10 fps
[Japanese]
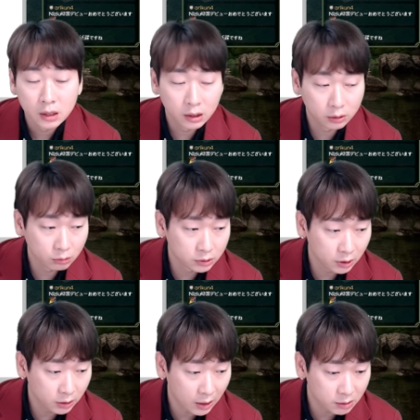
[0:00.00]
1曲
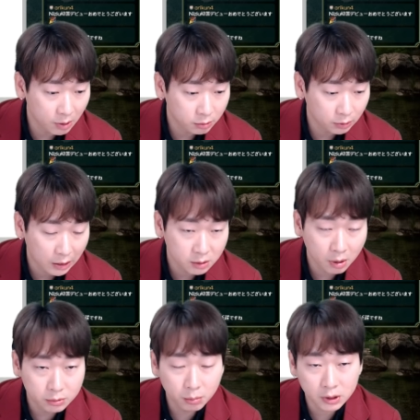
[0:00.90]
出てアルバムに
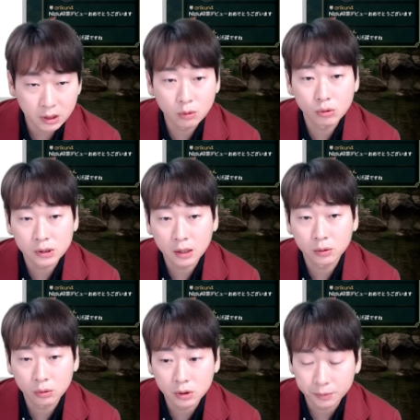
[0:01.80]
2曲、3
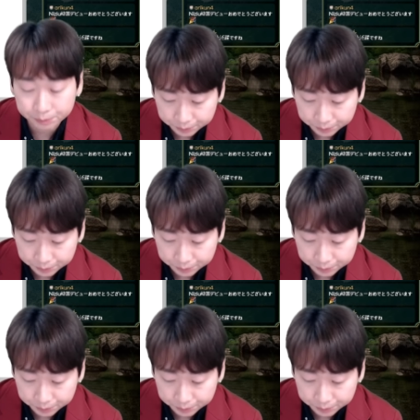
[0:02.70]
曲。